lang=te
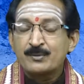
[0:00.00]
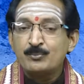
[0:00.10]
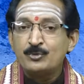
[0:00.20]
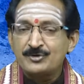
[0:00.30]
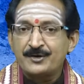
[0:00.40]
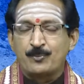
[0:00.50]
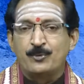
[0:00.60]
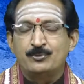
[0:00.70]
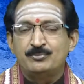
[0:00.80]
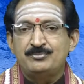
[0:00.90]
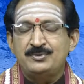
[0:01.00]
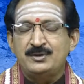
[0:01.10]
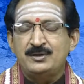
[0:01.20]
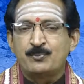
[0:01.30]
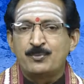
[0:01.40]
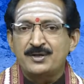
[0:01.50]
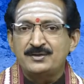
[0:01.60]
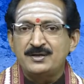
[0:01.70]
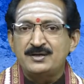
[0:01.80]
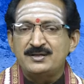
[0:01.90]
మూసేటప్పుడు ఈ
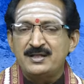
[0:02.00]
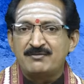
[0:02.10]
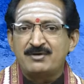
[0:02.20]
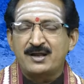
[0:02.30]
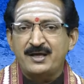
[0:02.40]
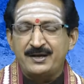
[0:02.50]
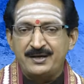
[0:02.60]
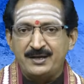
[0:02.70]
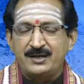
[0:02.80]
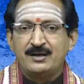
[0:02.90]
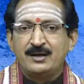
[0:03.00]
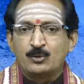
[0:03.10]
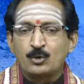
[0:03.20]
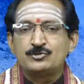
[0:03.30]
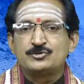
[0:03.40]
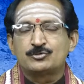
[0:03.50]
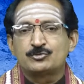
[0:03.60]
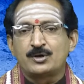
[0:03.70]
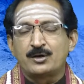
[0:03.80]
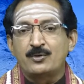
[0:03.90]
ఎప్పుడైతే ఈ దేవాలయాన్ని క్లోజ్
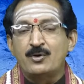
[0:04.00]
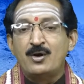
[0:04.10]
చేస్తున్నారో